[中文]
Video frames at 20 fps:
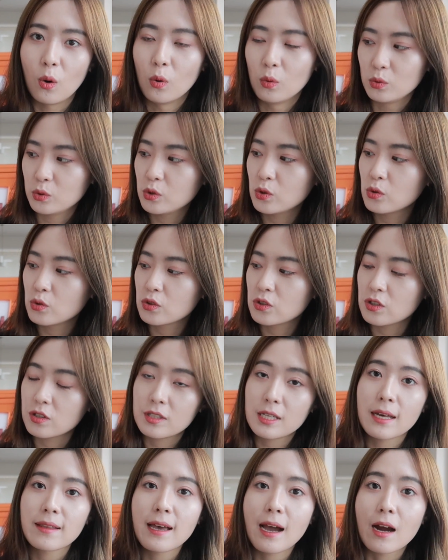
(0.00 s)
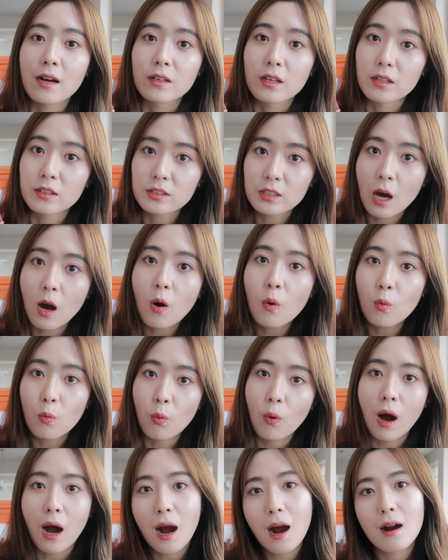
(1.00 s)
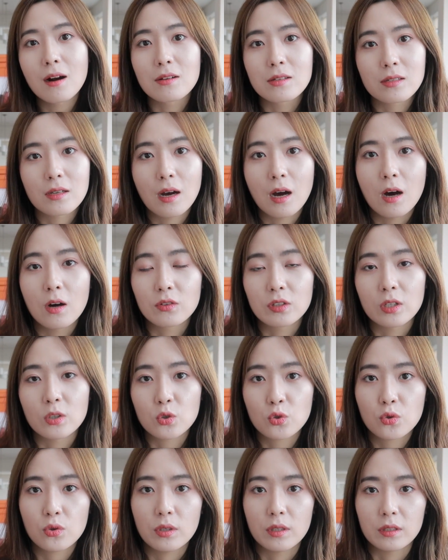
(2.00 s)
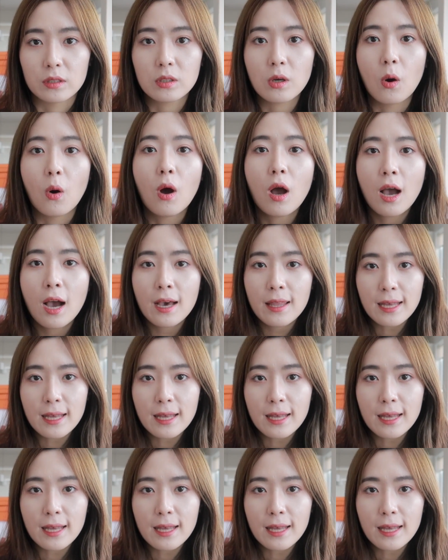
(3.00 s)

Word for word: 红，就是香奈儿的幺五二色号的唇釉。